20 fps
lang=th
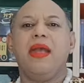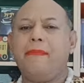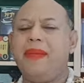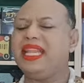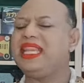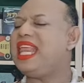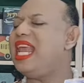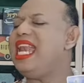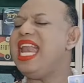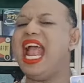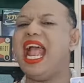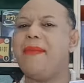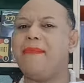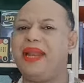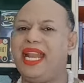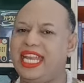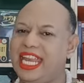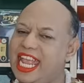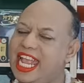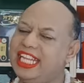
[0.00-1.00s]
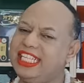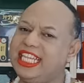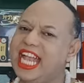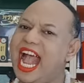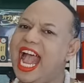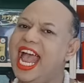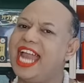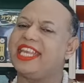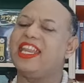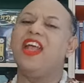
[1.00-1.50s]
พัฒนาประเทศ
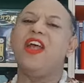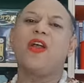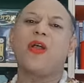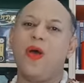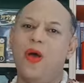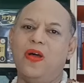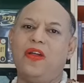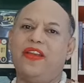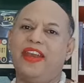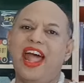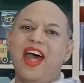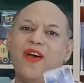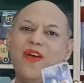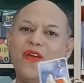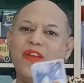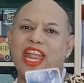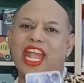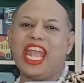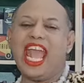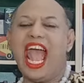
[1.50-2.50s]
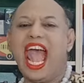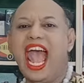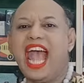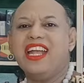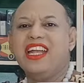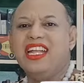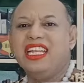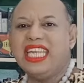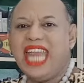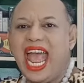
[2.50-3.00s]
ชาติของเรานะคะ
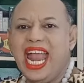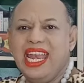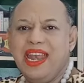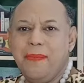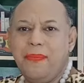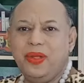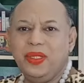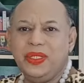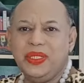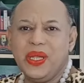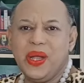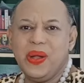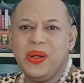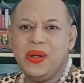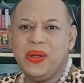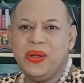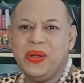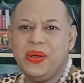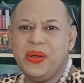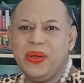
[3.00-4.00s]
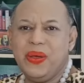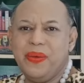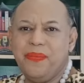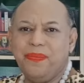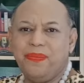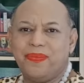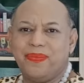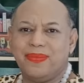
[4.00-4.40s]
ท่านผู้ชม